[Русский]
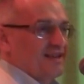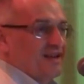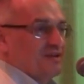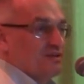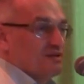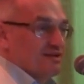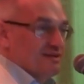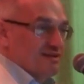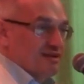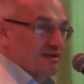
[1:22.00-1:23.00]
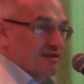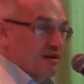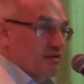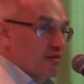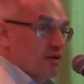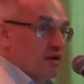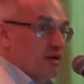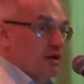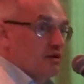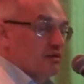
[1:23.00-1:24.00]
Я, то есть, я говорю,
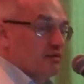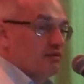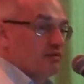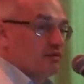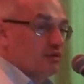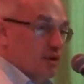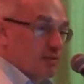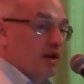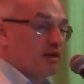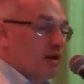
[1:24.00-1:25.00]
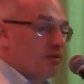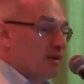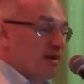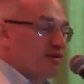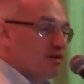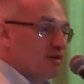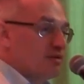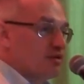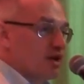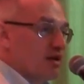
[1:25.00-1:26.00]
нет, нет, у тебя, да, у тебя все не
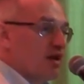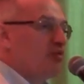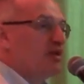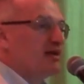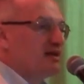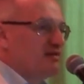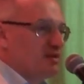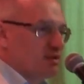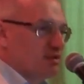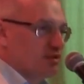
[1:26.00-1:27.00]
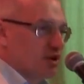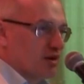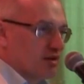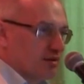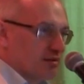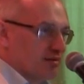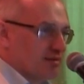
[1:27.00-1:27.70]
случайно, а у меня с ним все случайно.